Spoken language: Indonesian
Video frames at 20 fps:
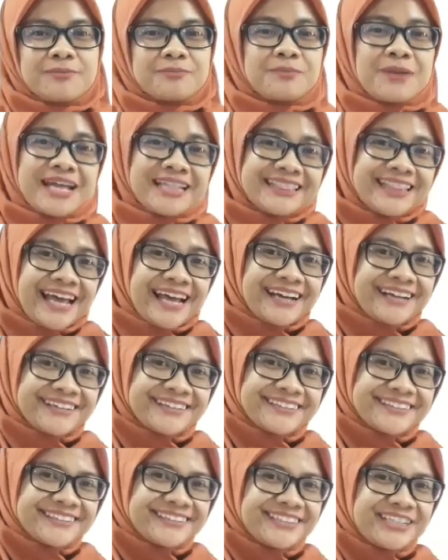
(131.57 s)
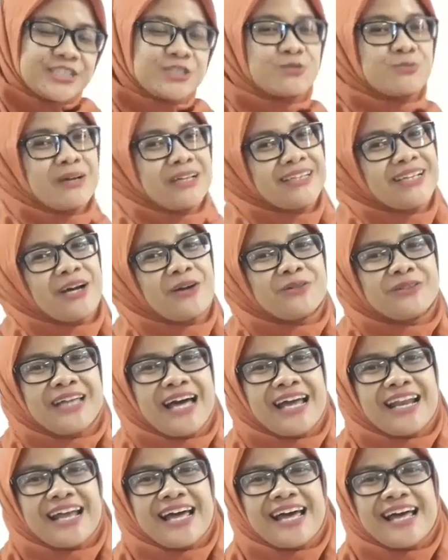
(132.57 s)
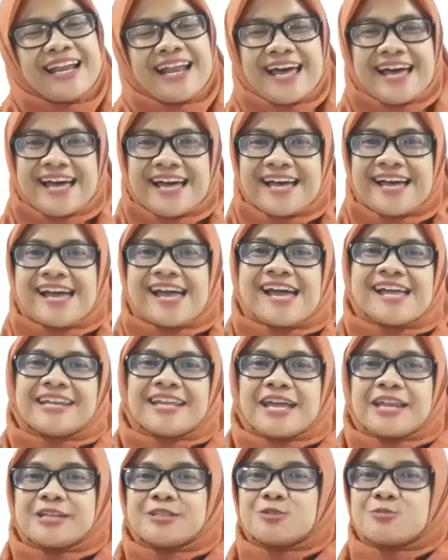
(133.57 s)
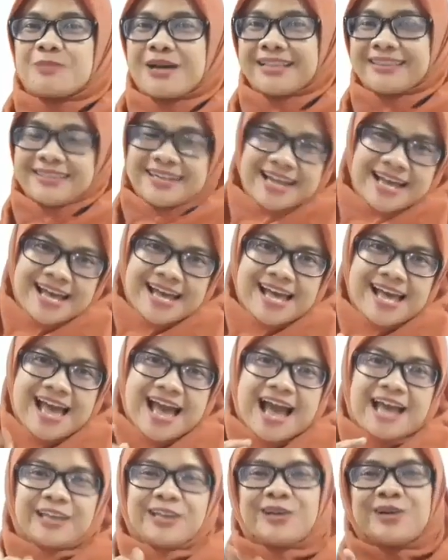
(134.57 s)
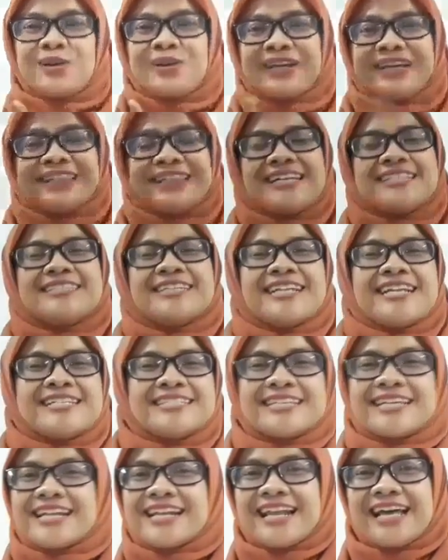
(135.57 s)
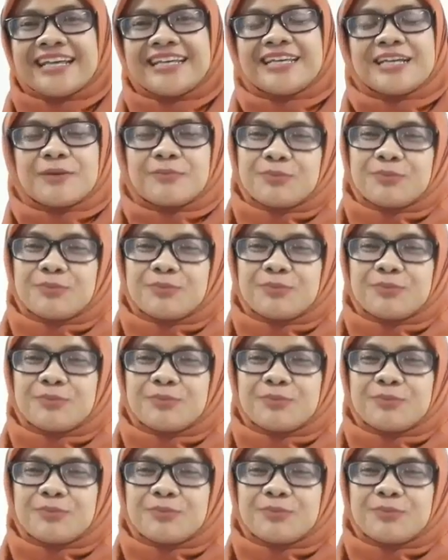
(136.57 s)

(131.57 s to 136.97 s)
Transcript: Batak di Sumatera Utara. Nah, dari Sumatera, ayo kita jalan-jalan lagi ke